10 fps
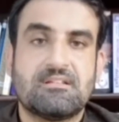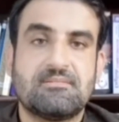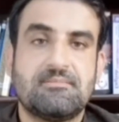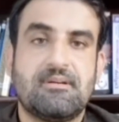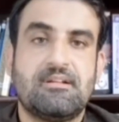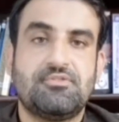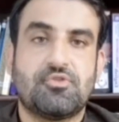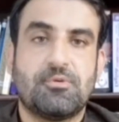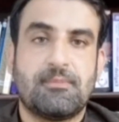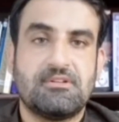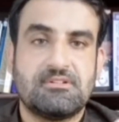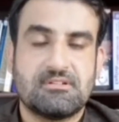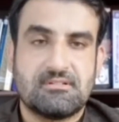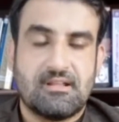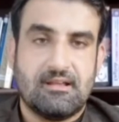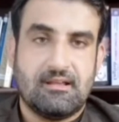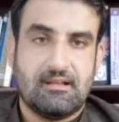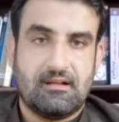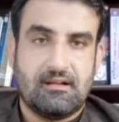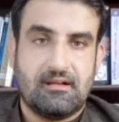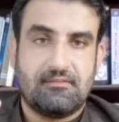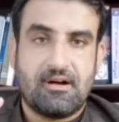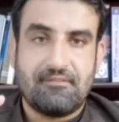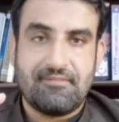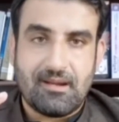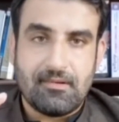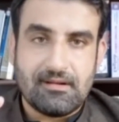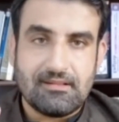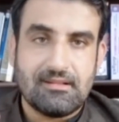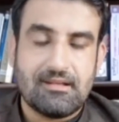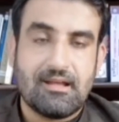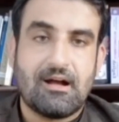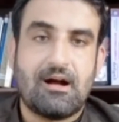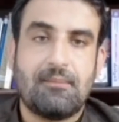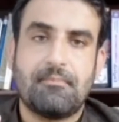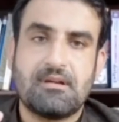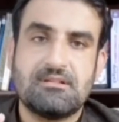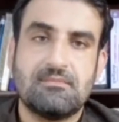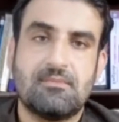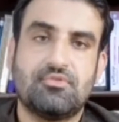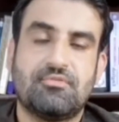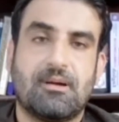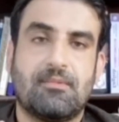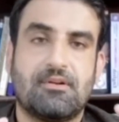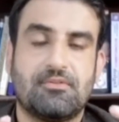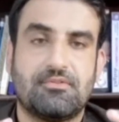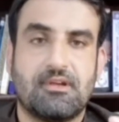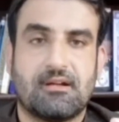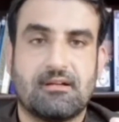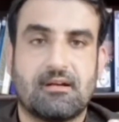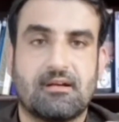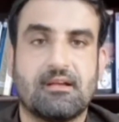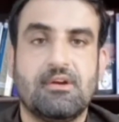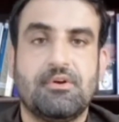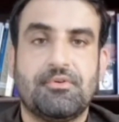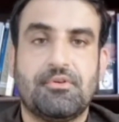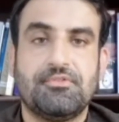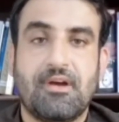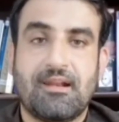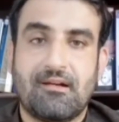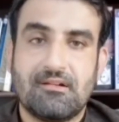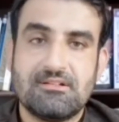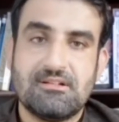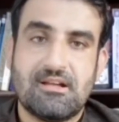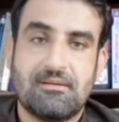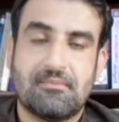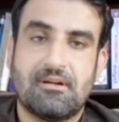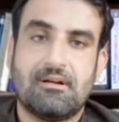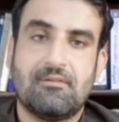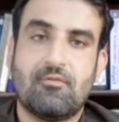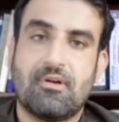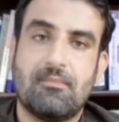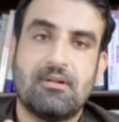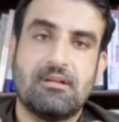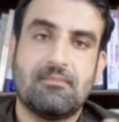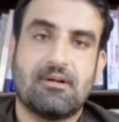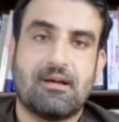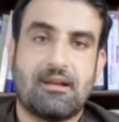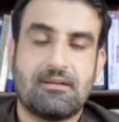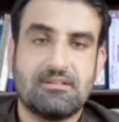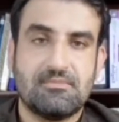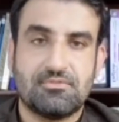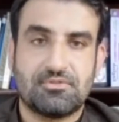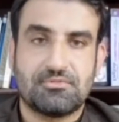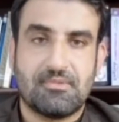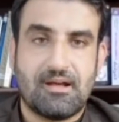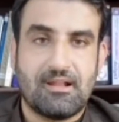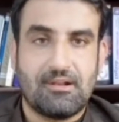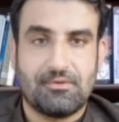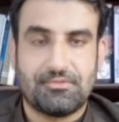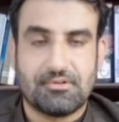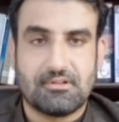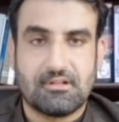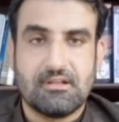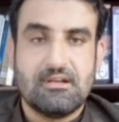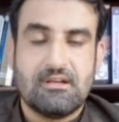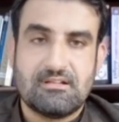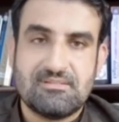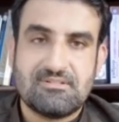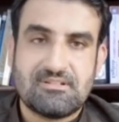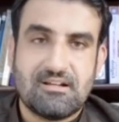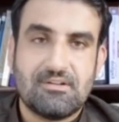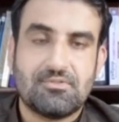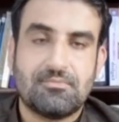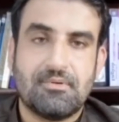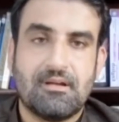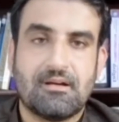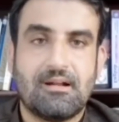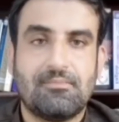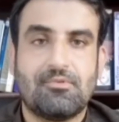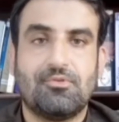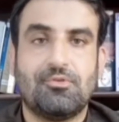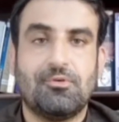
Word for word: सबसे पहले जो डोगल पब्लिशर्स ने वहाँ वेकबलरी दी है आप मैक्सिमम उस वेकबलरी को तैयार कर लें क्योंकि जो एनॉलॉजी है बेटा वोकबलरी के बगैर किसी भी ज़रूरत में हल नहीं हो सकती जैसे मिसाल के तौर पे अगर आपको